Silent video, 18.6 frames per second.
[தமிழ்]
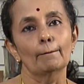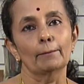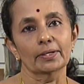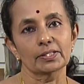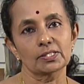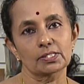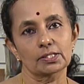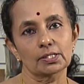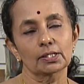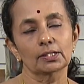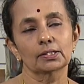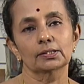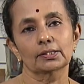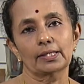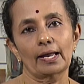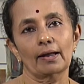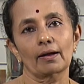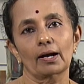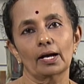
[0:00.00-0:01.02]
பச்சை
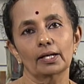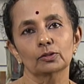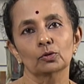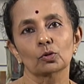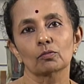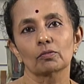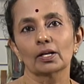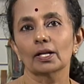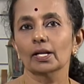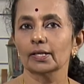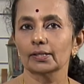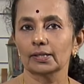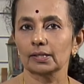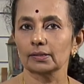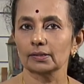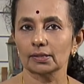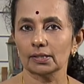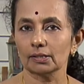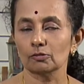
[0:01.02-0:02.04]
தேங்காய் துருவலில்
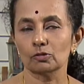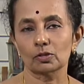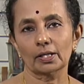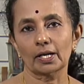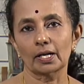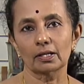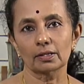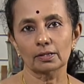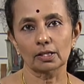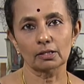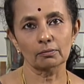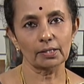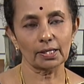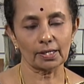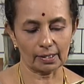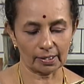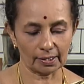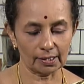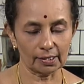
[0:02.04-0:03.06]
எந்த ஒரு கெடுதலுமே
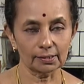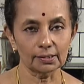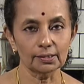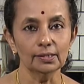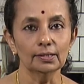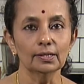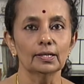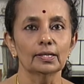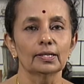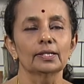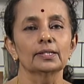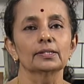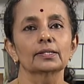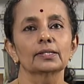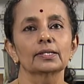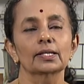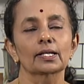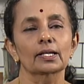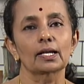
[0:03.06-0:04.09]
கிடையாது இதை
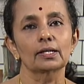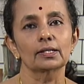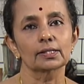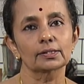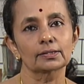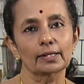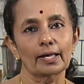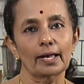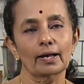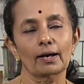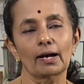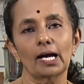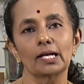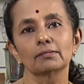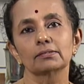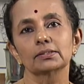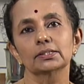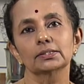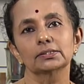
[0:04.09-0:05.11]
நீங்கள் நல்ல
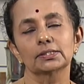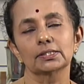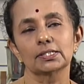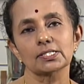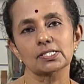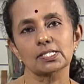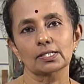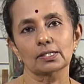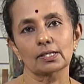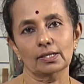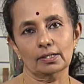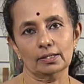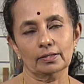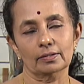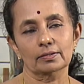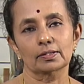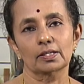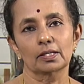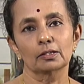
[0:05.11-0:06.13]
தேங்காயை வந்து சில்லு சில்லாக
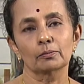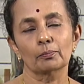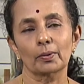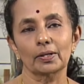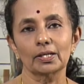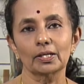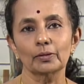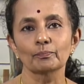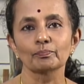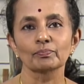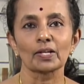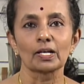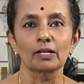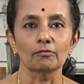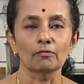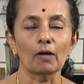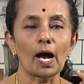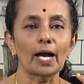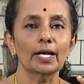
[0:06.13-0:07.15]
இது பண்ணி
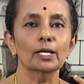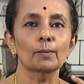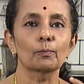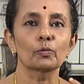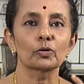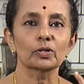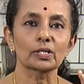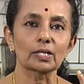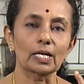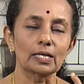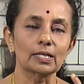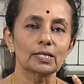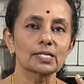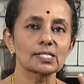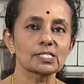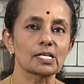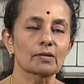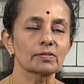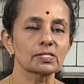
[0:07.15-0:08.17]
வாயில் போட்டு நல்லா
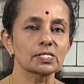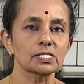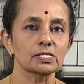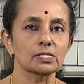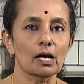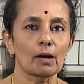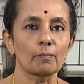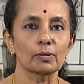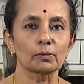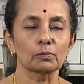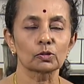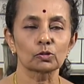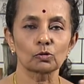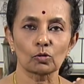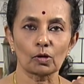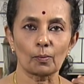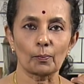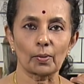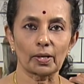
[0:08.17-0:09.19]
சவைச்சி சாப்பிடும்போது
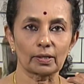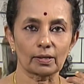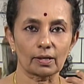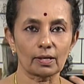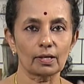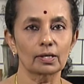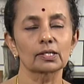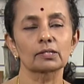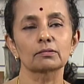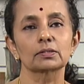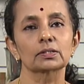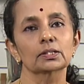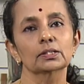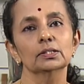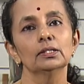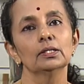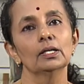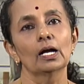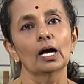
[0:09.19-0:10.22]
உங்கள் பற்களுக்கு வந்து
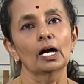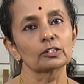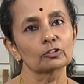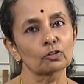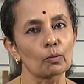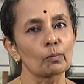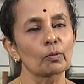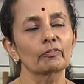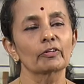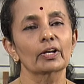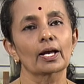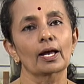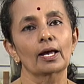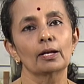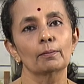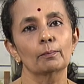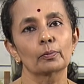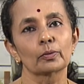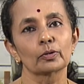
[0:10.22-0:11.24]
அது ரொம்பவே
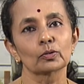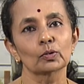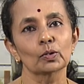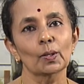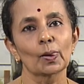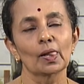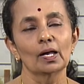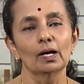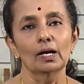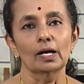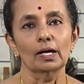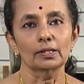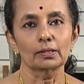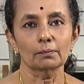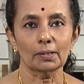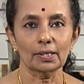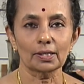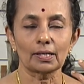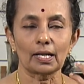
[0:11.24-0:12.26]
ஹெல்ப் பண்ணும் அதே
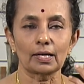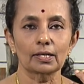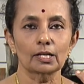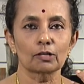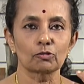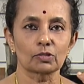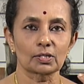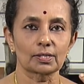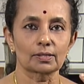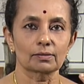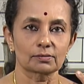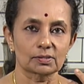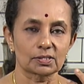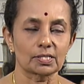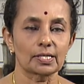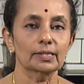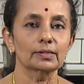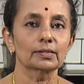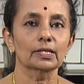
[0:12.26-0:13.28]
மாதிரி நல்ல ஒரு
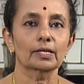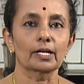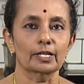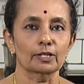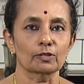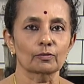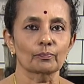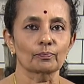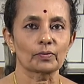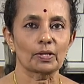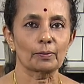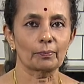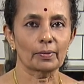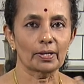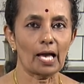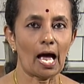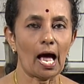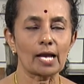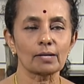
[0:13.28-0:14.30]
ஸ்ட்ரென்த்து கிடைக்கும் இப்போ
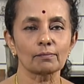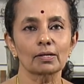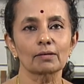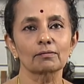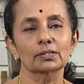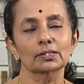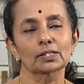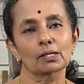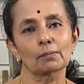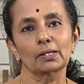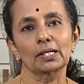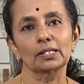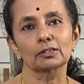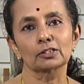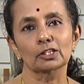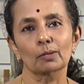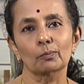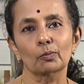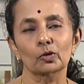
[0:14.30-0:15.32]
யாருமே வந்து நம்ம
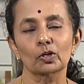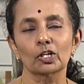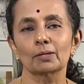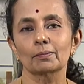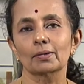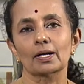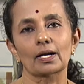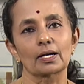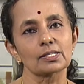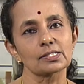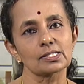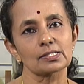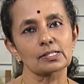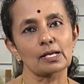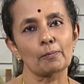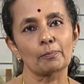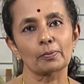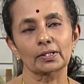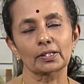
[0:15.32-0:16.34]
எந்த பொருளையுமே கடித்து
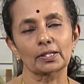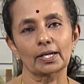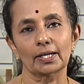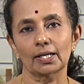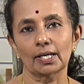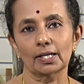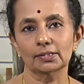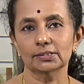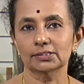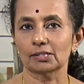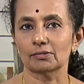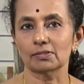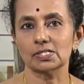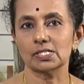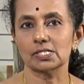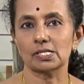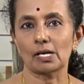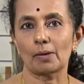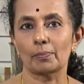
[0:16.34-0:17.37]
சாப்பிட்றது கிடையாது
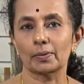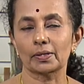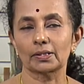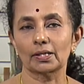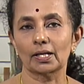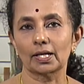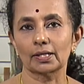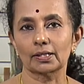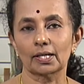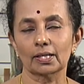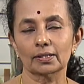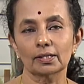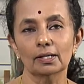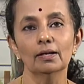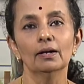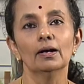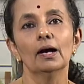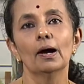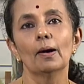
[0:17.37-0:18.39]
சவைச்சி சாப்பிட்றதில்ல அதனால தான்
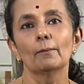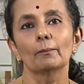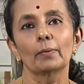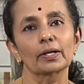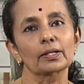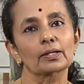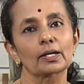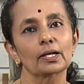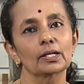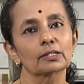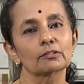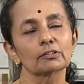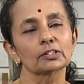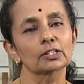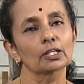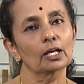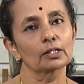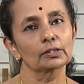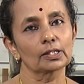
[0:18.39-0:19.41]
பற்களுக்கு
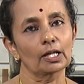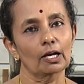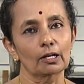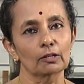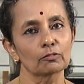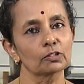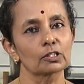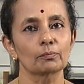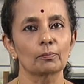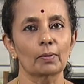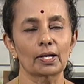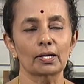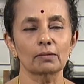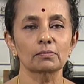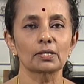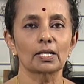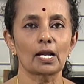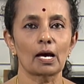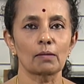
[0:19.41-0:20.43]
வந்து அந்த அளவுக்கு
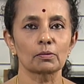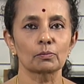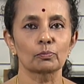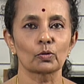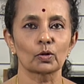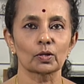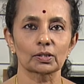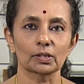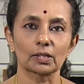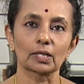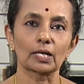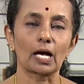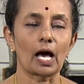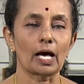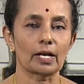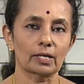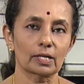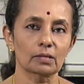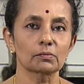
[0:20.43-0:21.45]
பலம் இல்லாமல் போகிறதுக்கு
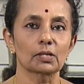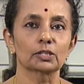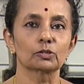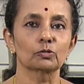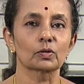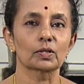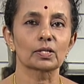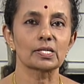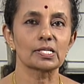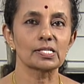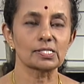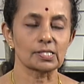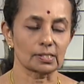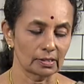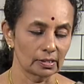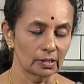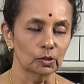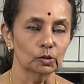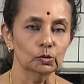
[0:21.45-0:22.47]
காரணம் அது ஒரு
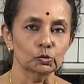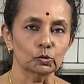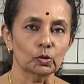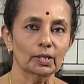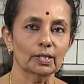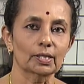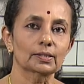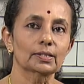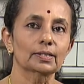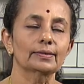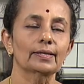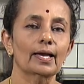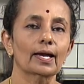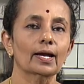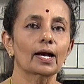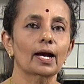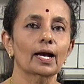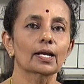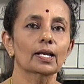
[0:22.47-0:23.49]
ரீசன் ஸோ நீங்கள் அந்த
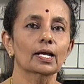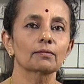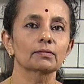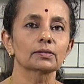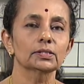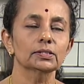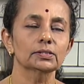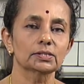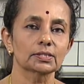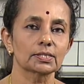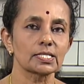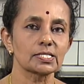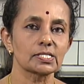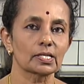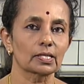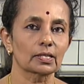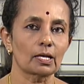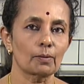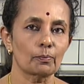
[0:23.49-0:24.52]
தேங்காயெல்லாம் வந்து சின்ன
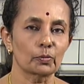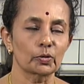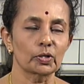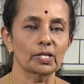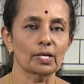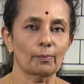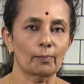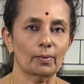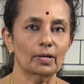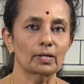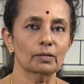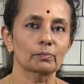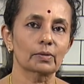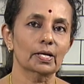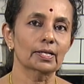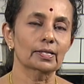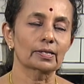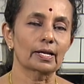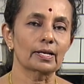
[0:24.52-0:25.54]
சின்னதாக பொடியாக பல்
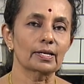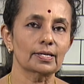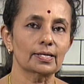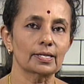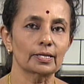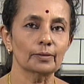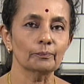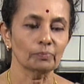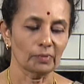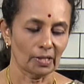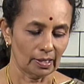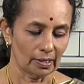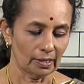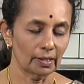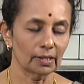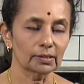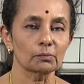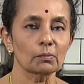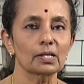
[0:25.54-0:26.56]
மாதிரி நறுக்கி
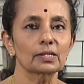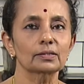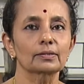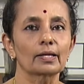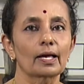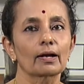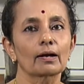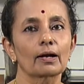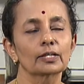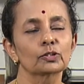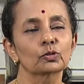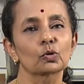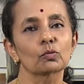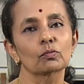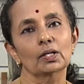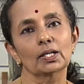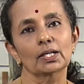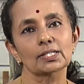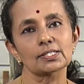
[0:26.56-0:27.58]
இல்லை இந்த மாதிரி தேங்காய்
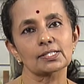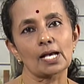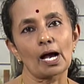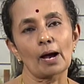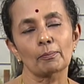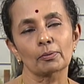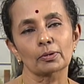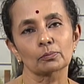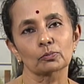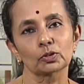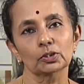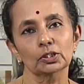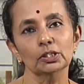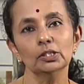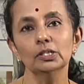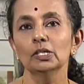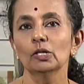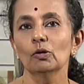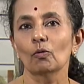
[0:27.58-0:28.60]
துருவெல்லாம் சாப்பிடும்போது
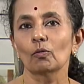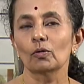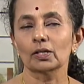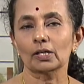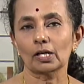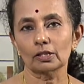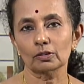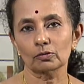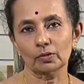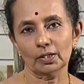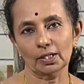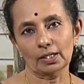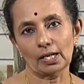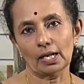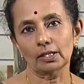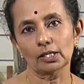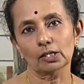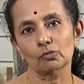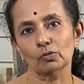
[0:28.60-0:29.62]
உங்களுக்கு அதனுடைய
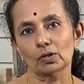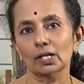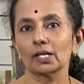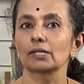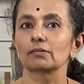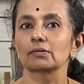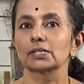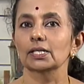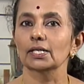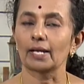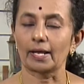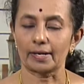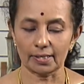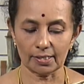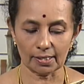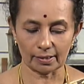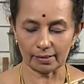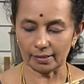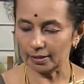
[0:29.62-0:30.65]
நல்ல குணங்கள் வந்து
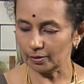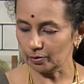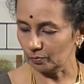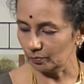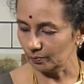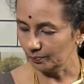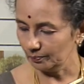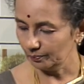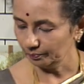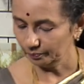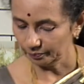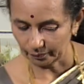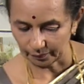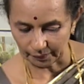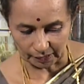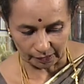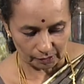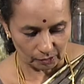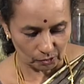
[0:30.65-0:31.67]
நிறைய கிடைக்கும்
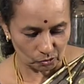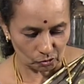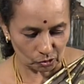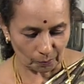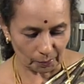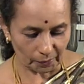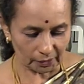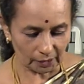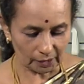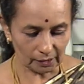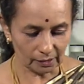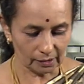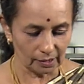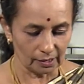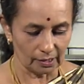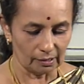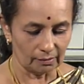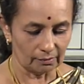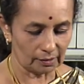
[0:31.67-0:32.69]
ஸோ இப்போ இந்த
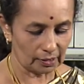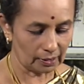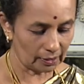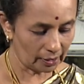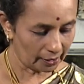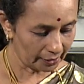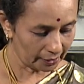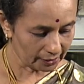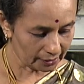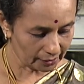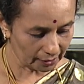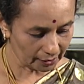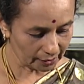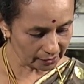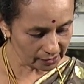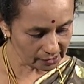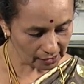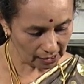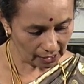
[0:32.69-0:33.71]
வல்லாரை
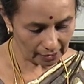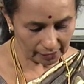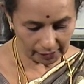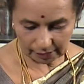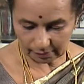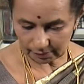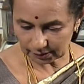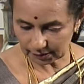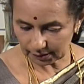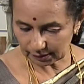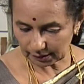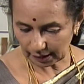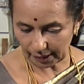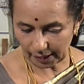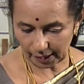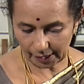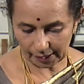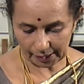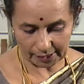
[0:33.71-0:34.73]
கீரை சாலட் வந்து
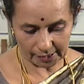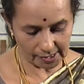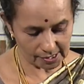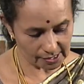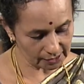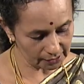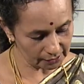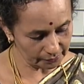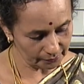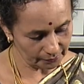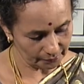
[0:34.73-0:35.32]
தயாராகிருச்சு